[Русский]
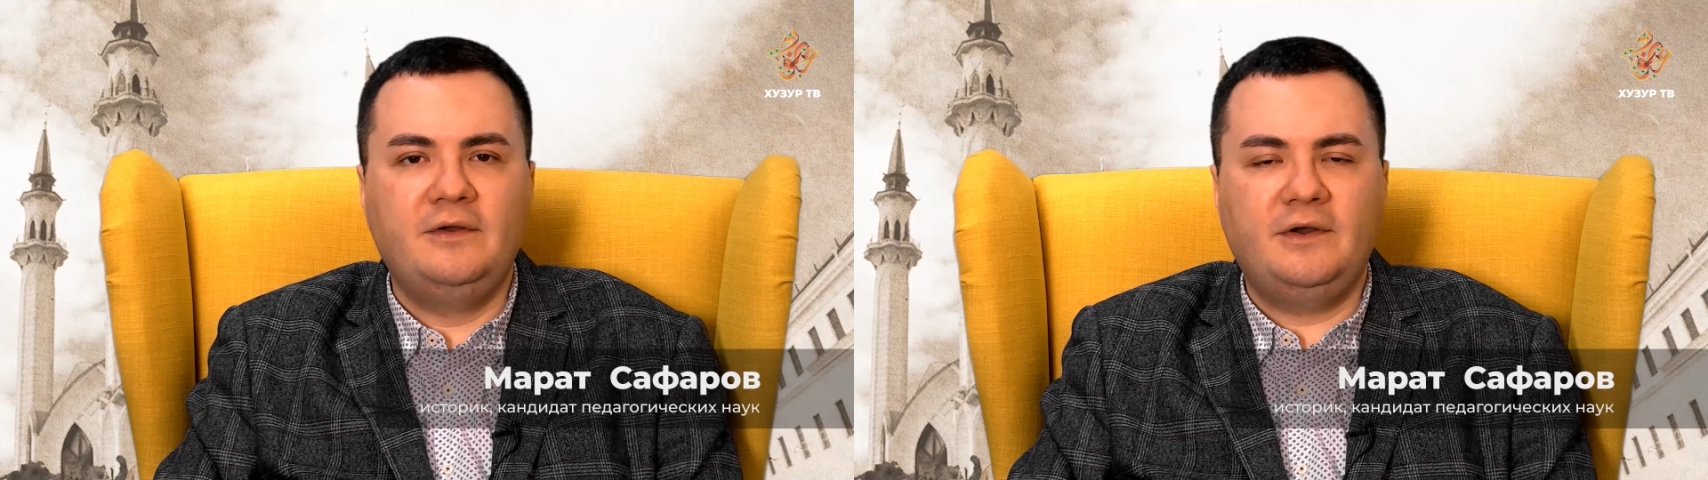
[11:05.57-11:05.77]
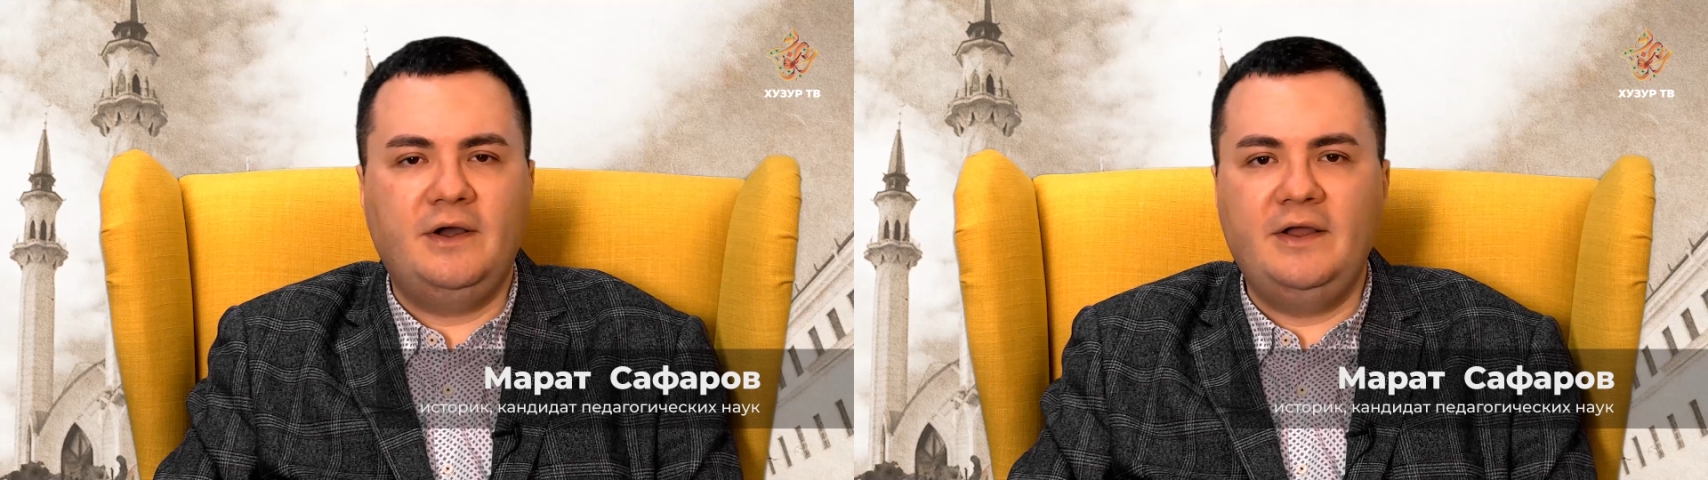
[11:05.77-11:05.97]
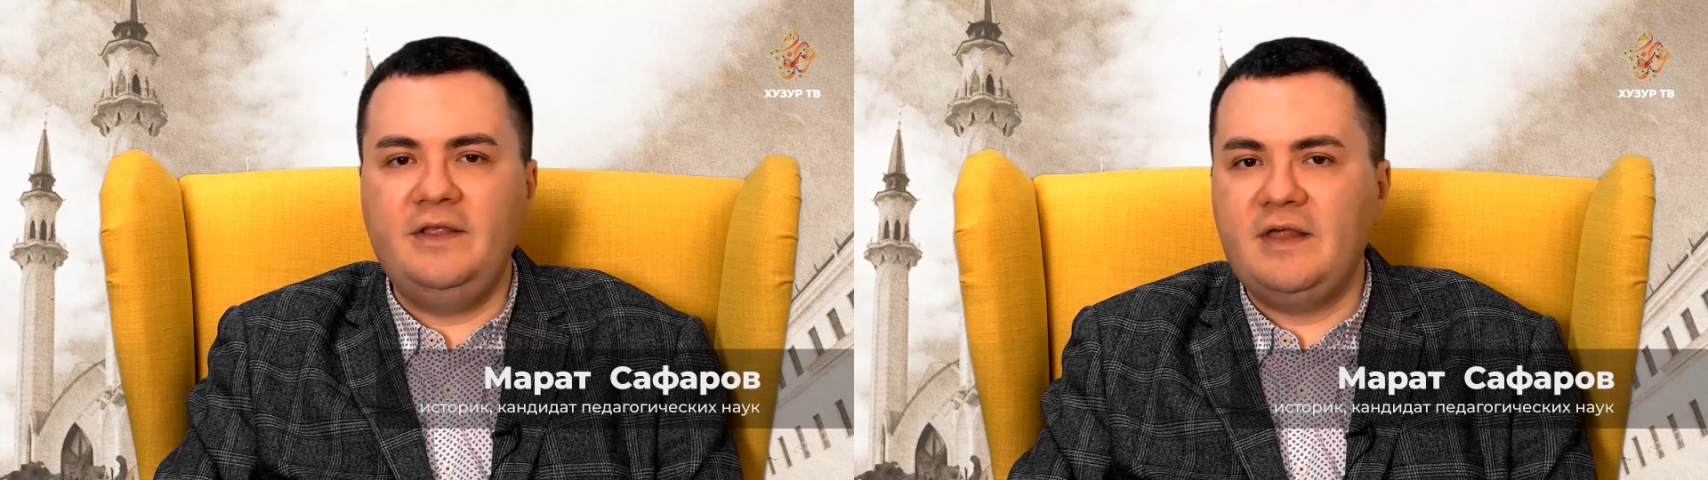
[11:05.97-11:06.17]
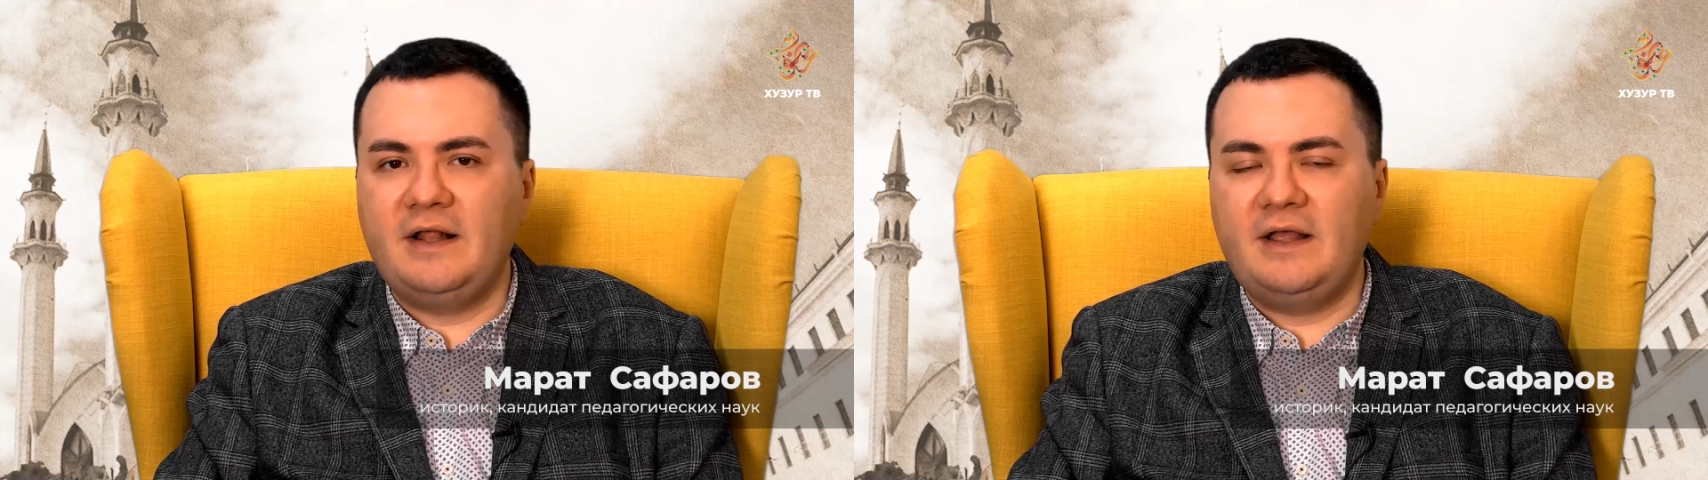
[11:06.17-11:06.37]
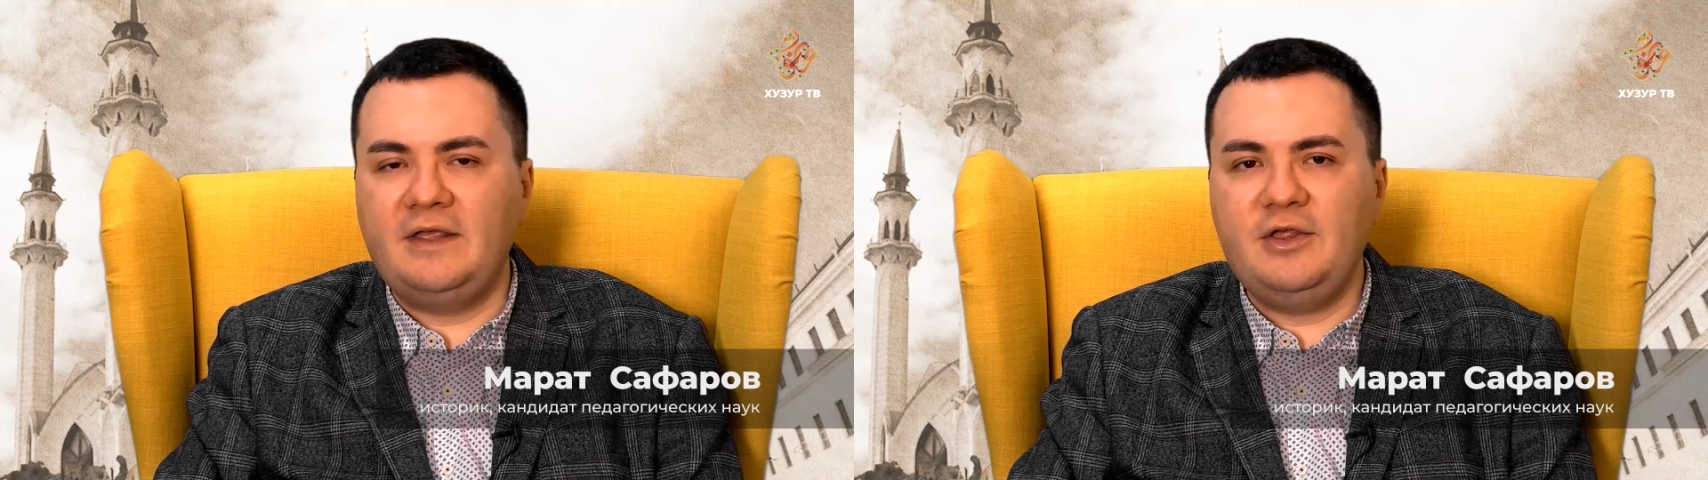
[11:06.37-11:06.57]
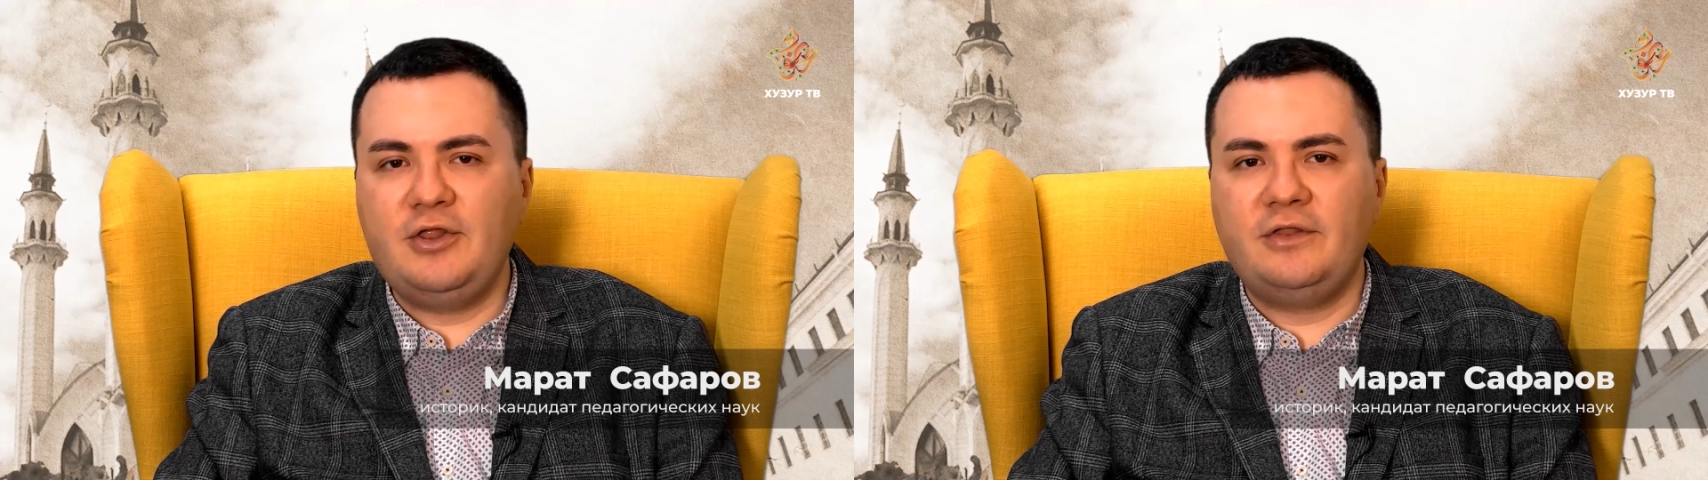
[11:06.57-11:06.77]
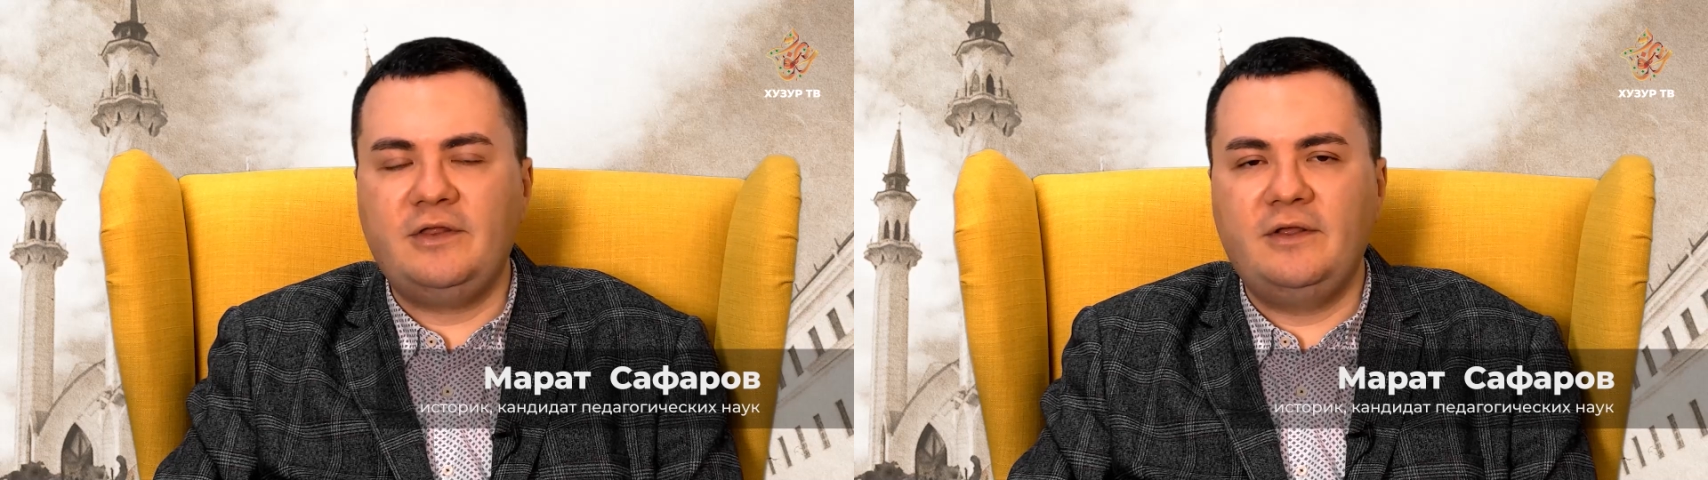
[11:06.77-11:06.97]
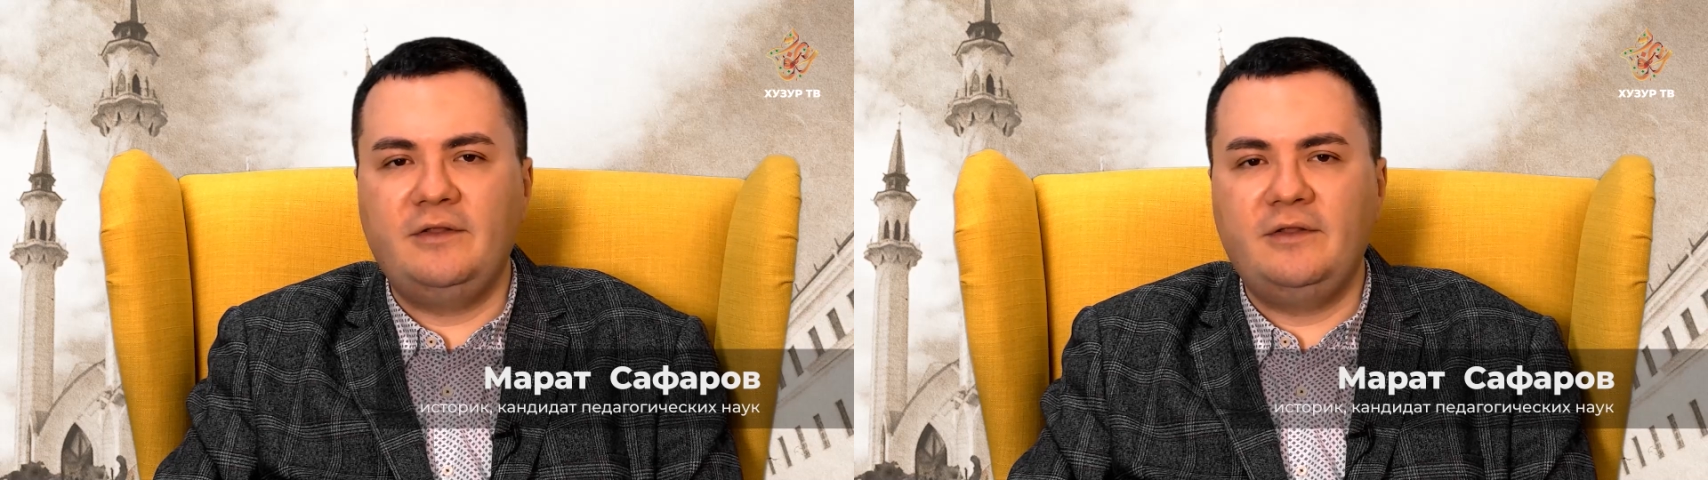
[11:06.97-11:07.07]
э, идеологически,